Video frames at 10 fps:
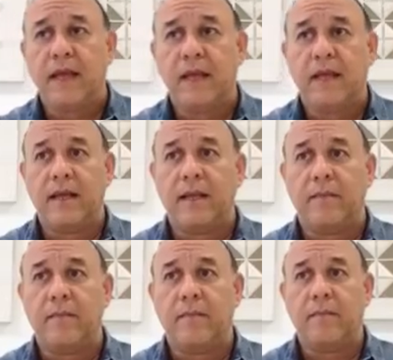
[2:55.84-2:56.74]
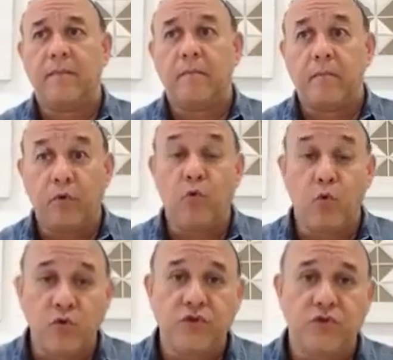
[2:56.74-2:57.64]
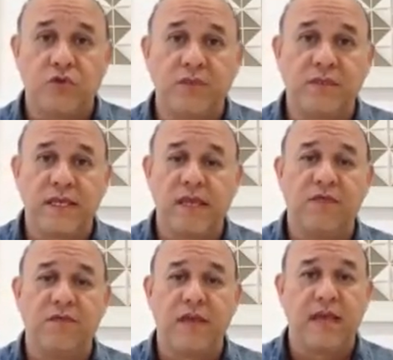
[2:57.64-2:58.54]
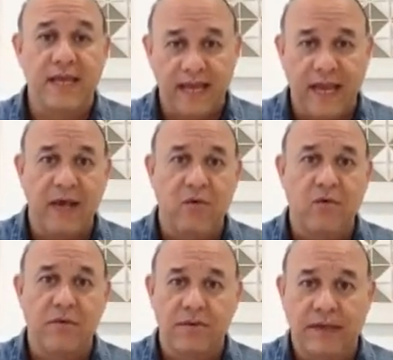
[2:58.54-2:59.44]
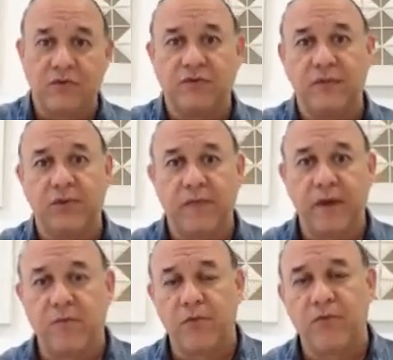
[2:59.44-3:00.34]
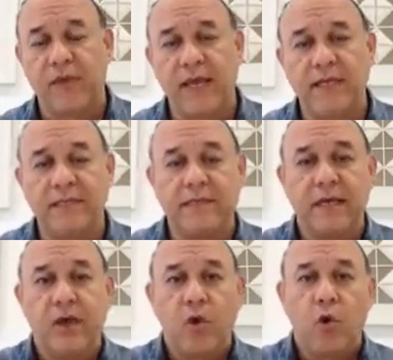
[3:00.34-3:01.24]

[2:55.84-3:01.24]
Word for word: uh, Procusto significa em grego, traduzindo para o português,